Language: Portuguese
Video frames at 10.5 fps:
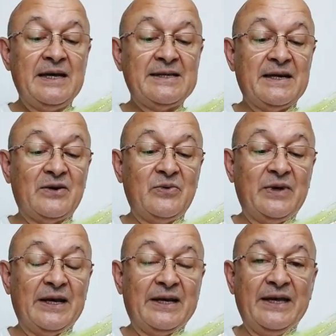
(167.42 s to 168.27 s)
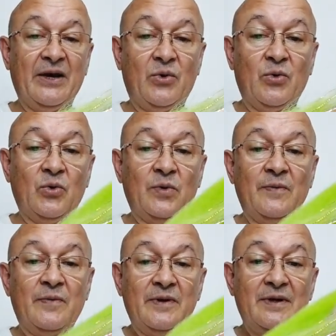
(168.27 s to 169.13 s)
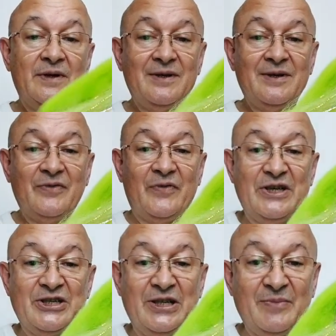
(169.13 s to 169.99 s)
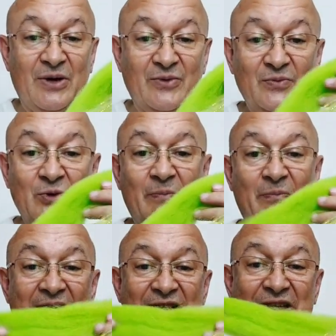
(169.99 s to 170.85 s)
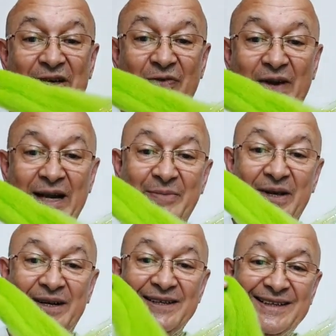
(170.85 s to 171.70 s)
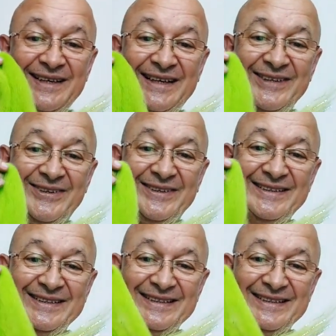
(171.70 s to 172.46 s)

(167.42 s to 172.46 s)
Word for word: Essa cor aqui é o verde limão do BG Fiber. Aí, ó.